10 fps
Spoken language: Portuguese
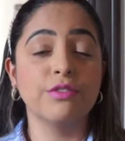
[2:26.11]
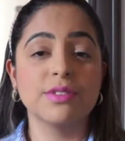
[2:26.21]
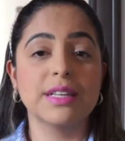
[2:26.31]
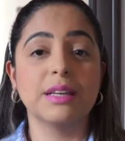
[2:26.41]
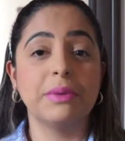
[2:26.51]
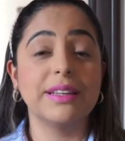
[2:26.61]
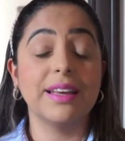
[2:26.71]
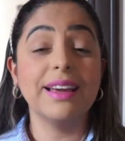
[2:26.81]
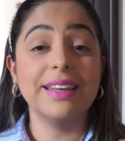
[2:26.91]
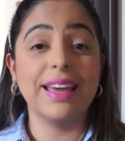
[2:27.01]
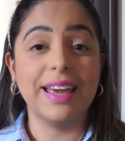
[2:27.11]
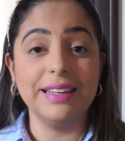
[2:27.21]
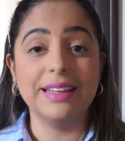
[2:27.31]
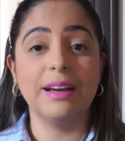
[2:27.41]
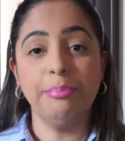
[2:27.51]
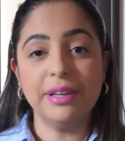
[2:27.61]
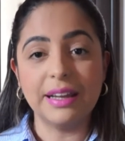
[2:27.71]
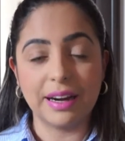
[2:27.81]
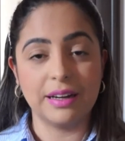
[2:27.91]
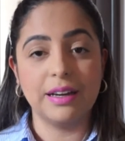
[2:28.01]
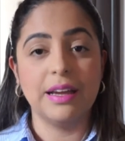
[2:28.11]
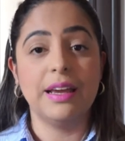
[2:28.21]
você também tenha queda capilar.